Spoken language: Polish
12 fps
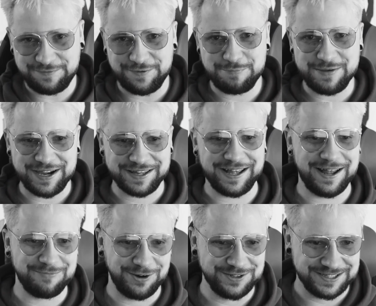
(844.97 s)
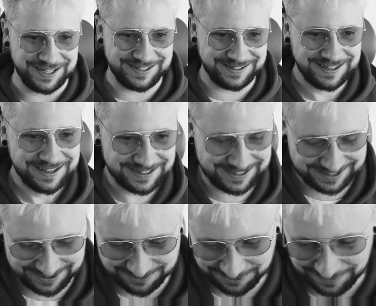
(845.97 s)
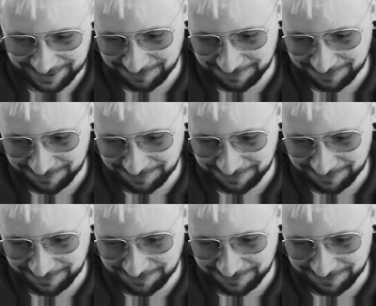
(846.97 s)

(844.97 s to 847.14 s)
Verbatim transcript: wypierdalam ojca z, kurwa,